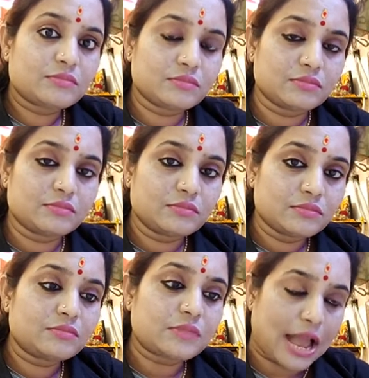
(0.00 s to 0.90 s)
তাই না
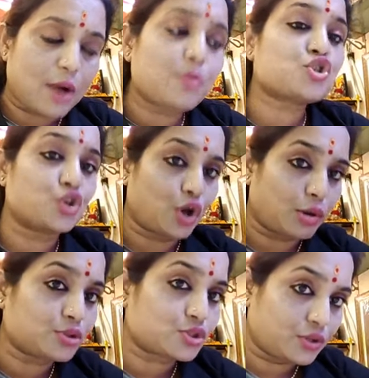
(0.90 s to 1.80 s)
অবশ্যই
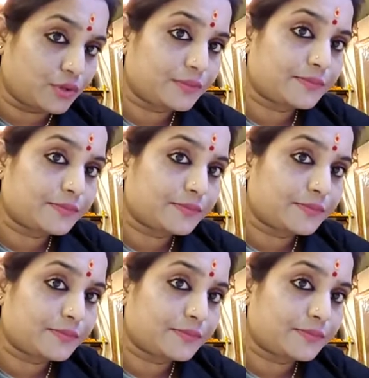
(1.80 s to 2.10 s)
অবশ্যই